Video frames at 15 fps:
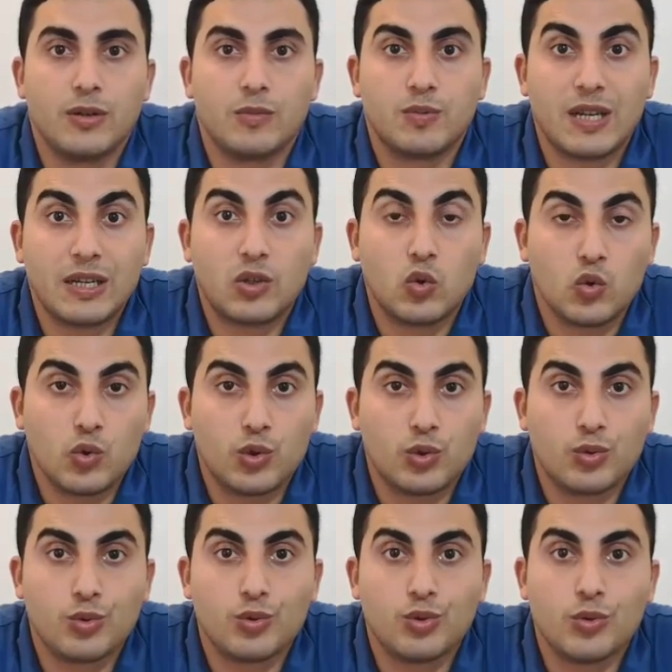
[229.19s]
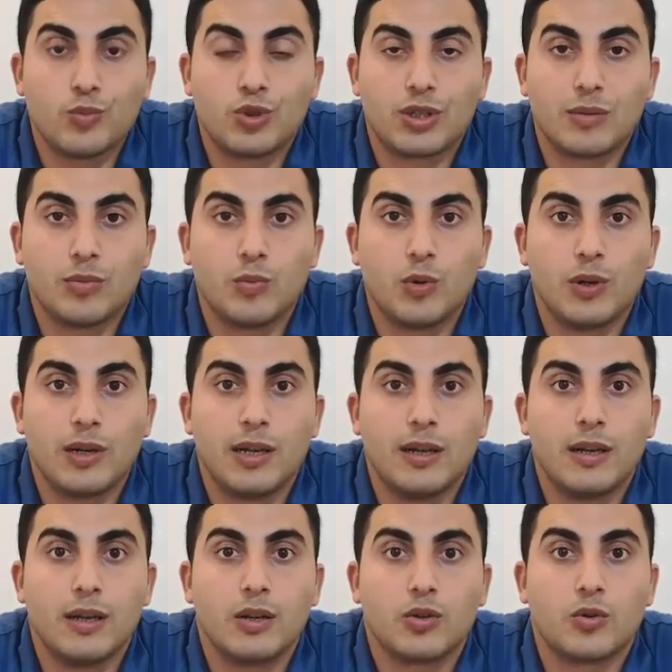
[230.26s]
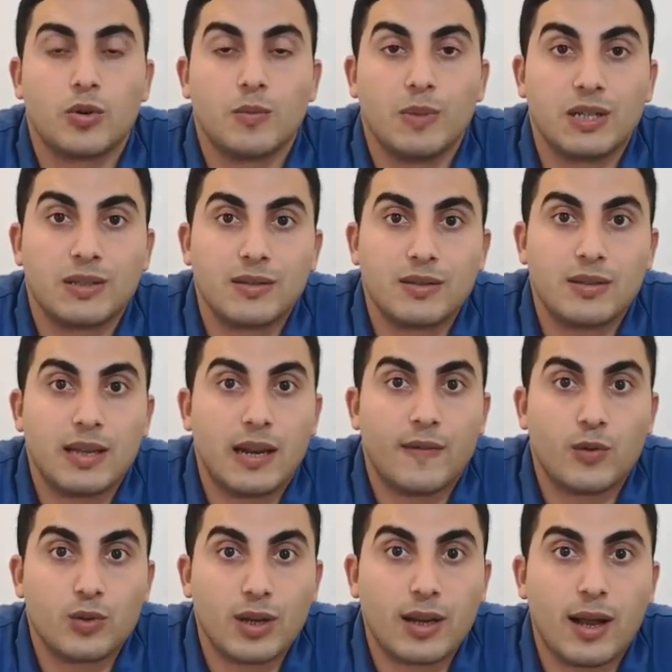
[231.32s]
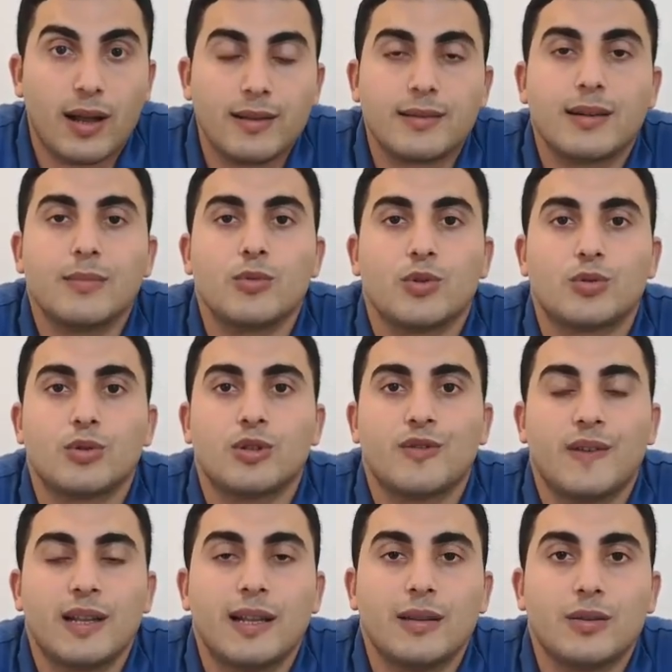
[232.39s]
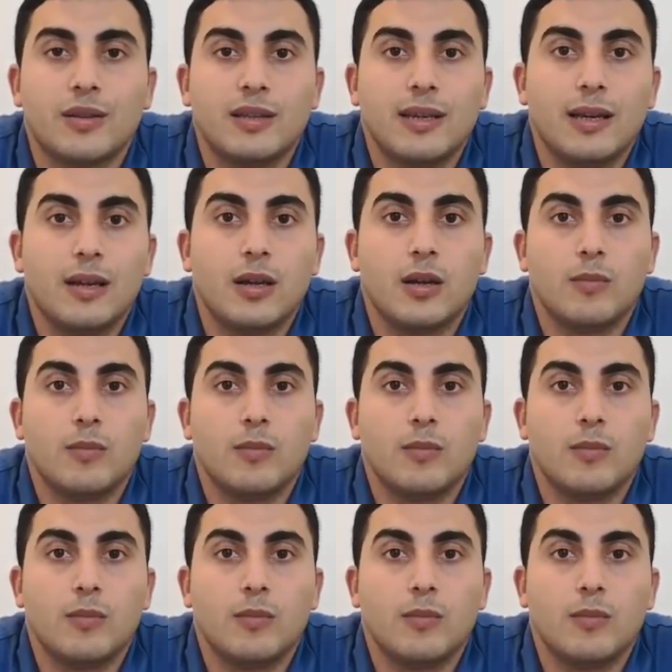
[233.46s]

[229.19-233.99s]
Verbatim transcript: Sanki uyuşturucuymuş gibi böyle başınızı telefondan kaldıramıyorsunuz falan diye